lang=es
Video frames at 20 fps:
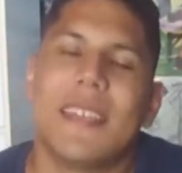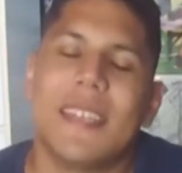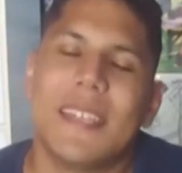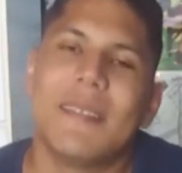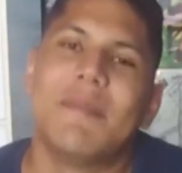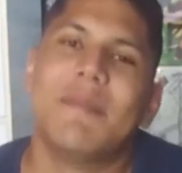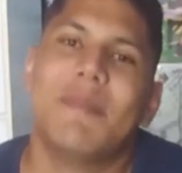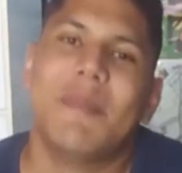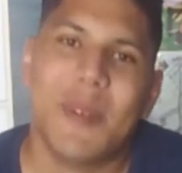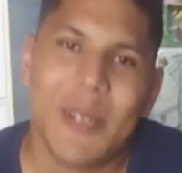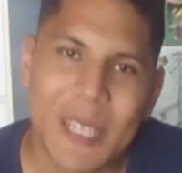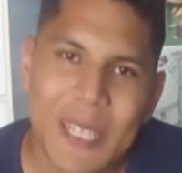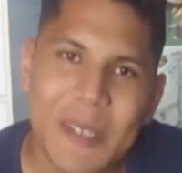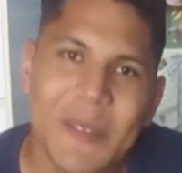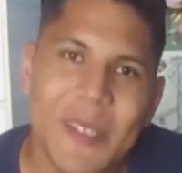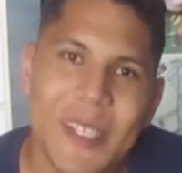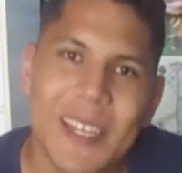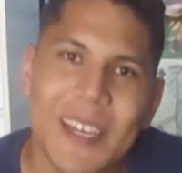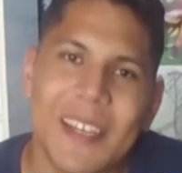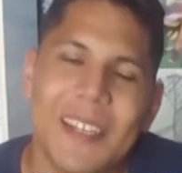que es
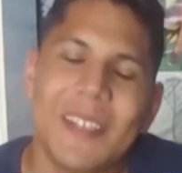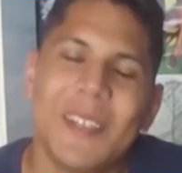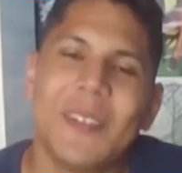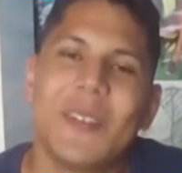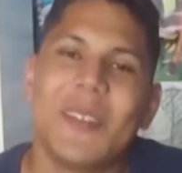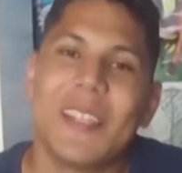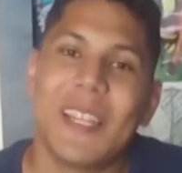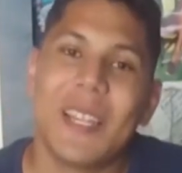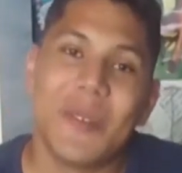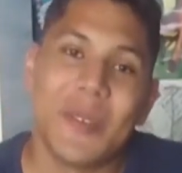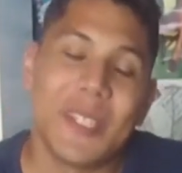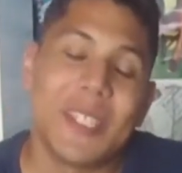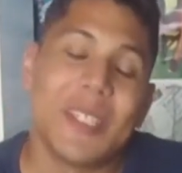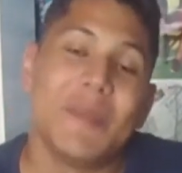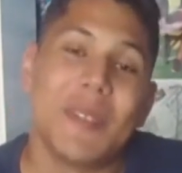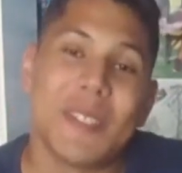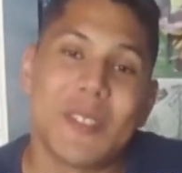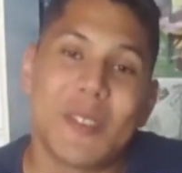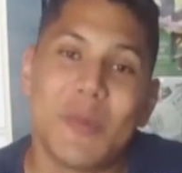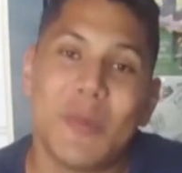Bolivia, donde la
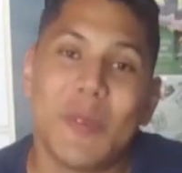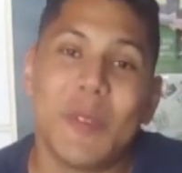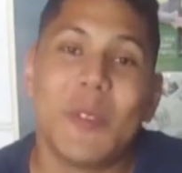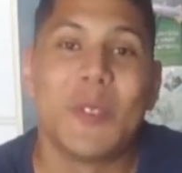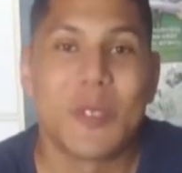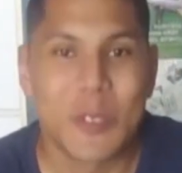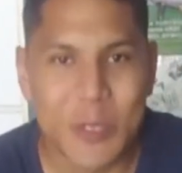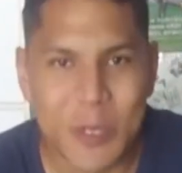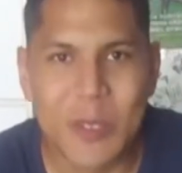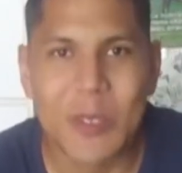víctima somos